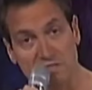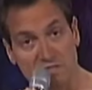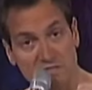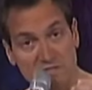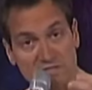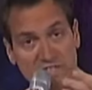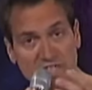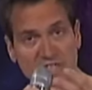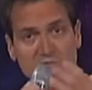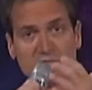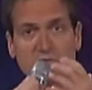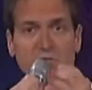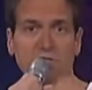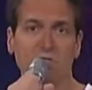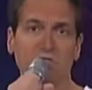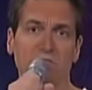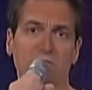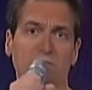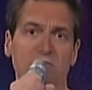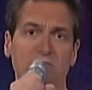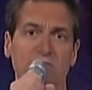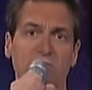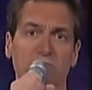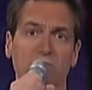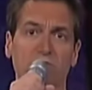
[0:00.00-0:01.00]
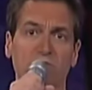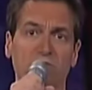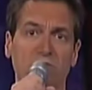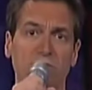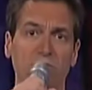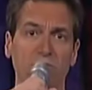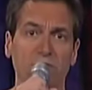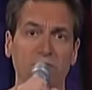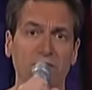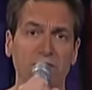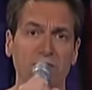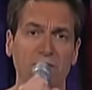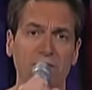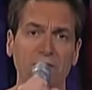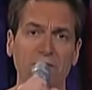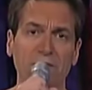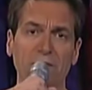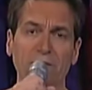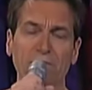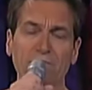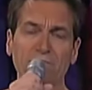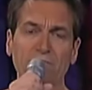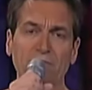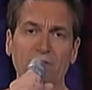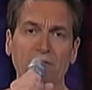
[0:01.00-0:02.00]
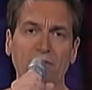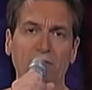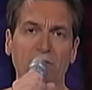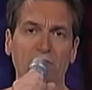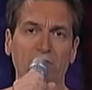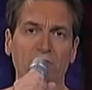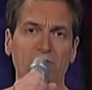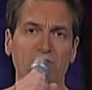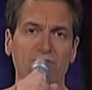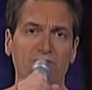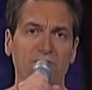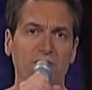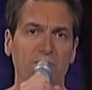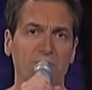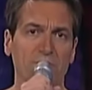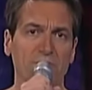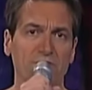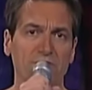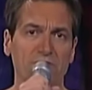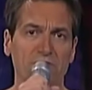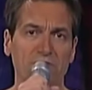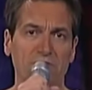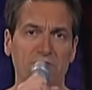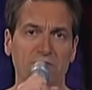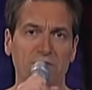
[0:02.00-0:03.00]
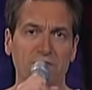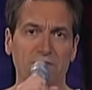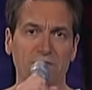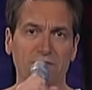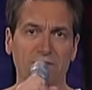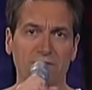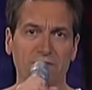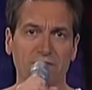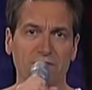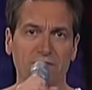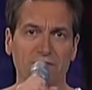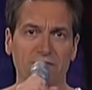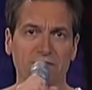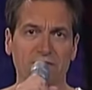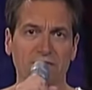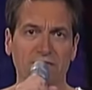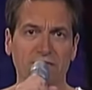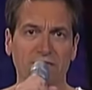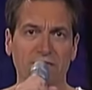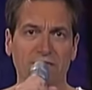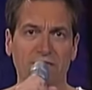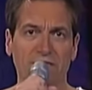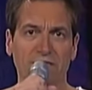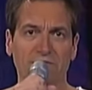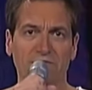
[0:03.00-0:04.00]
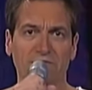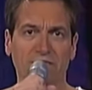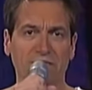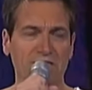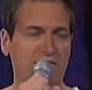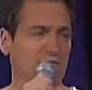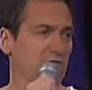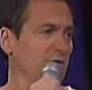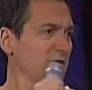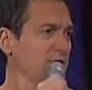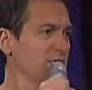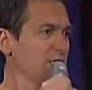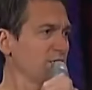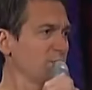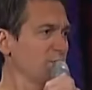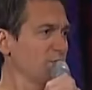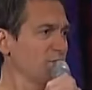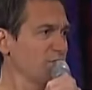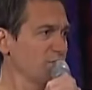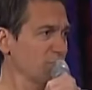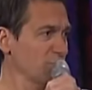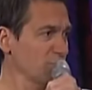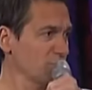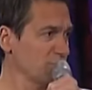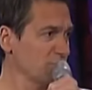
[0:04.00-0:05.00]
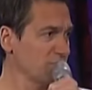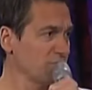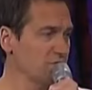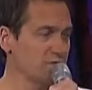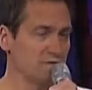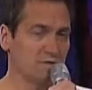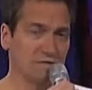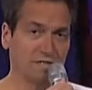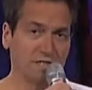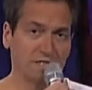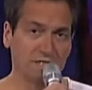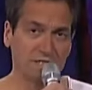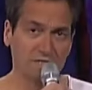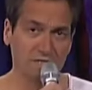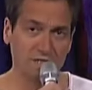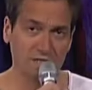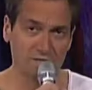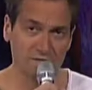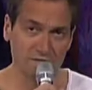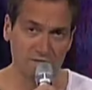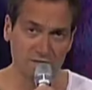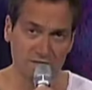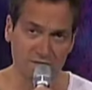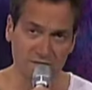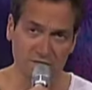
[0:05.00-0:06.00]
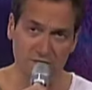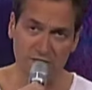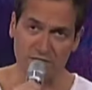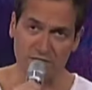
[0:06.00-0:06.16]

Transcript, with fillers: sind 620 Prozent mehr. Und da fragt man sich, was soll der Überfluss? Nicht? Das ist